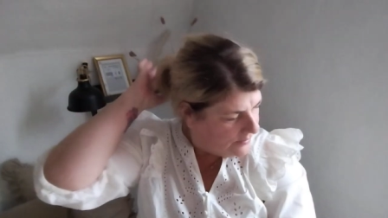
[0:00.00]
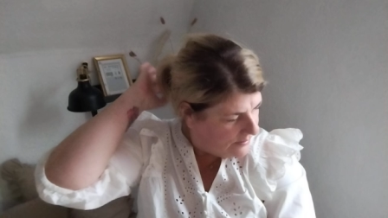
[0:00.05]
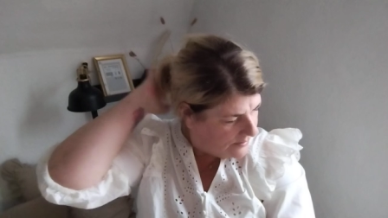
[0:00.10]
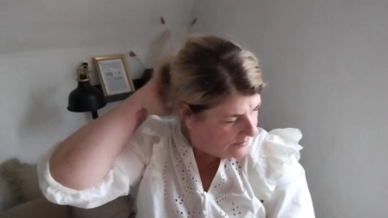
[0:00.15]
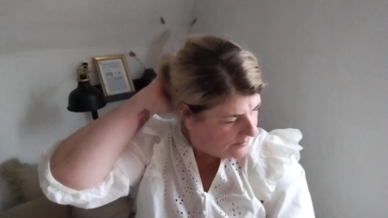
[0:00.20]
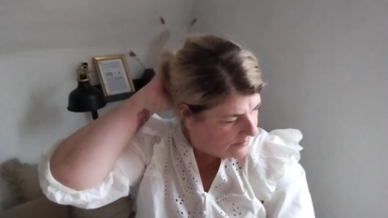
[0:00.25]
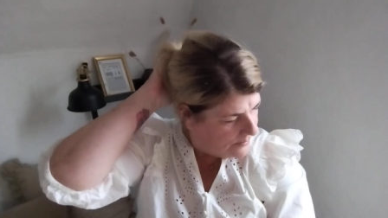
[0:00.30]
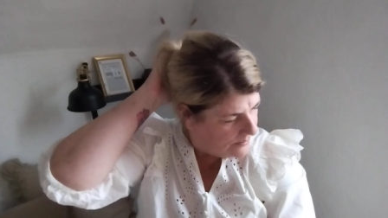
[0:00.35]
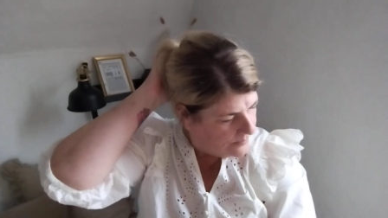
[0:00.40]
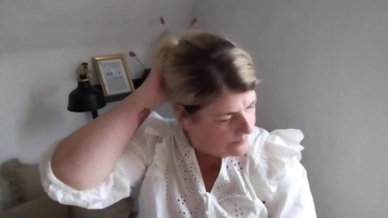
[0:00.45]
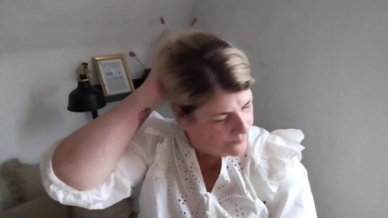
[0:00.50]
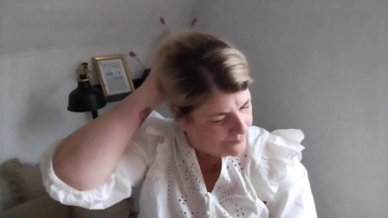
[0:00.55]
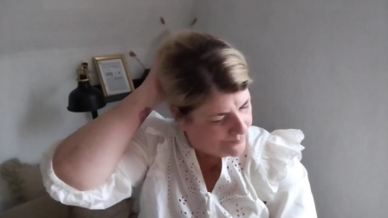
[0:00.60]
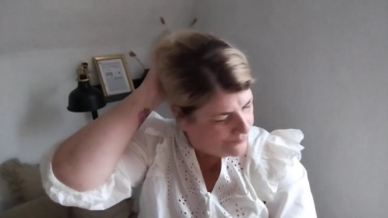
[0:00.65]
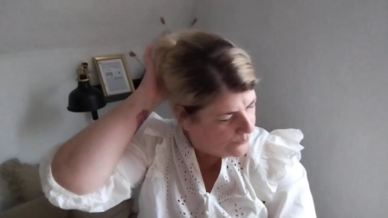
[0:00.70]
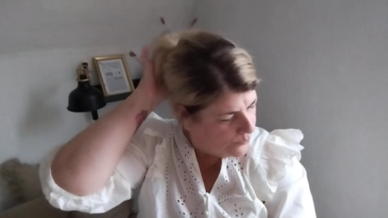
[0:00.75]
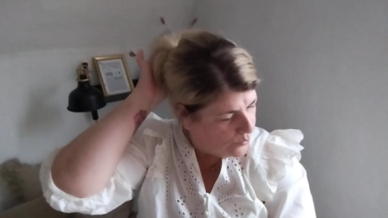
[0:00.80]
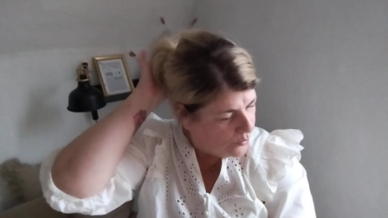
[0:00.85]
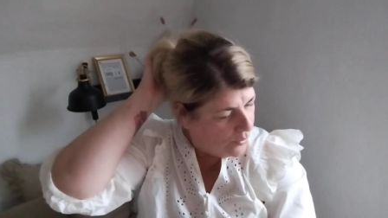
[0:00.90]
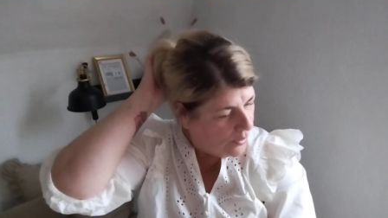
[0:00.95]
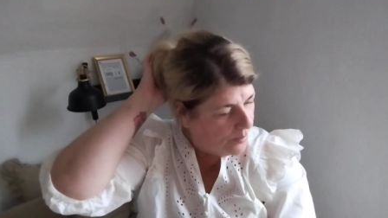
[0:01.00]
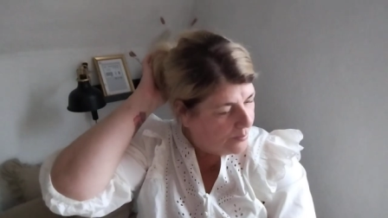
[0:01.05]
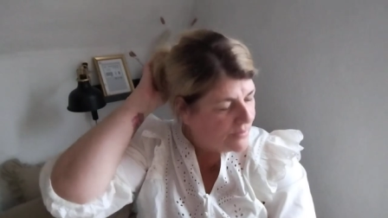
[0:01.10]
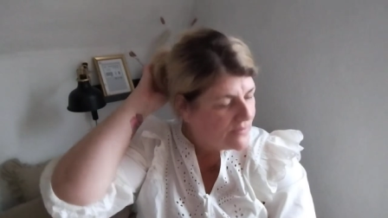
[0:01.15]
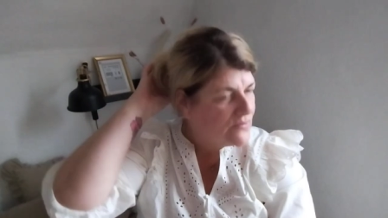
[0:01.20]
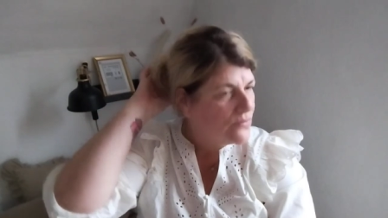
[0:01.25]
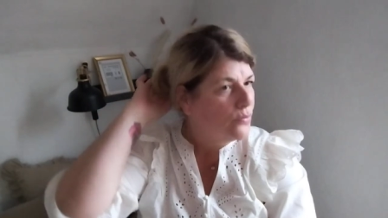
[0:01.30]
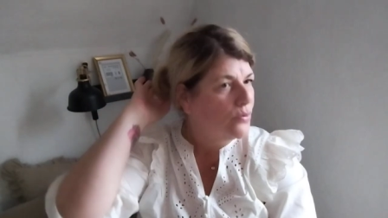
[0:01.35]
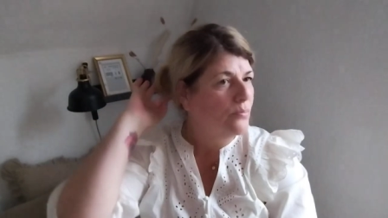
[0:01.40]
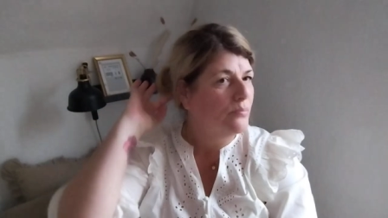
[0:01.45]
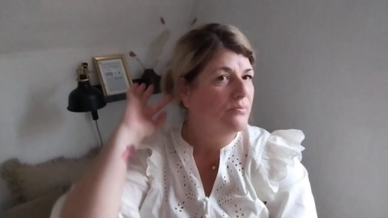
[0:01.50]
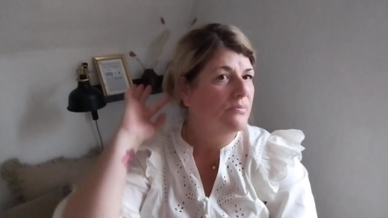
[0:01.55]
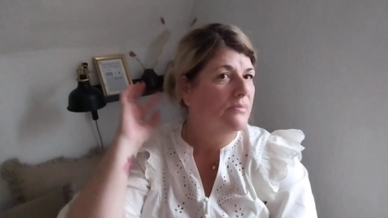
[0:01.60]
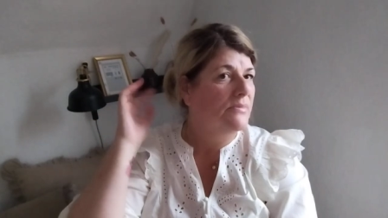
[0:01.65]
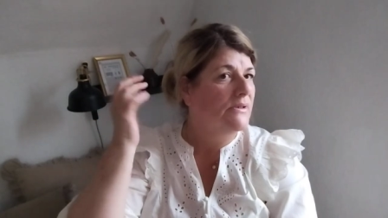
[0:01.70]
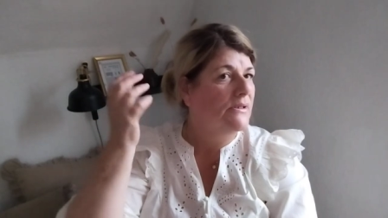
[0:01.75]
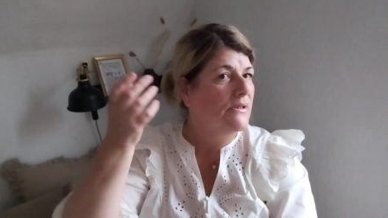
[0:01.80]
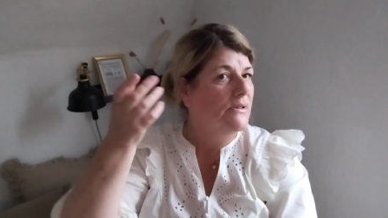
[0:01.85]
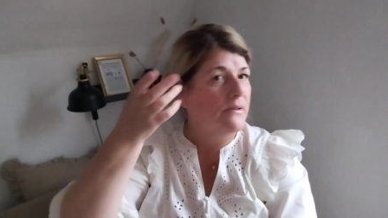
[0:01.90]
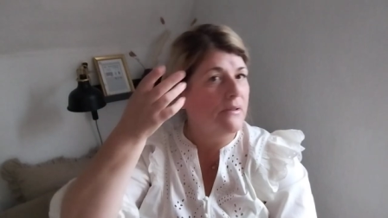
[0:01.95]
Der Urlaub ist
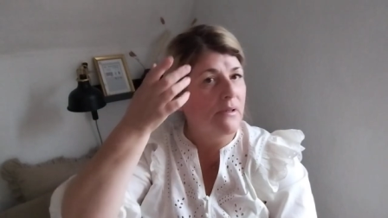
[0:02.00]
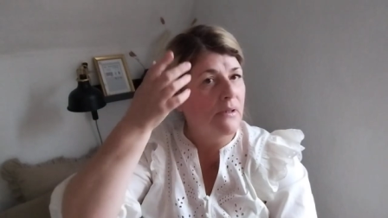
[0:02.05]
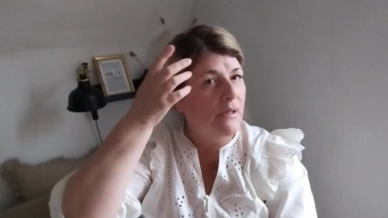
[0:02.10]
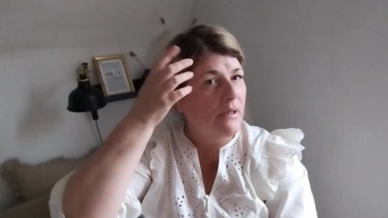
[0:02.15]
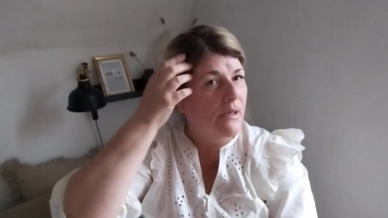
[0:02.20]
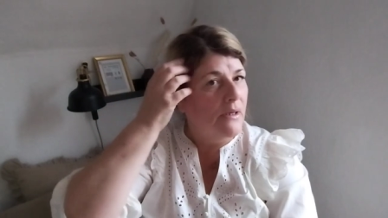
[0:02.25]
um, die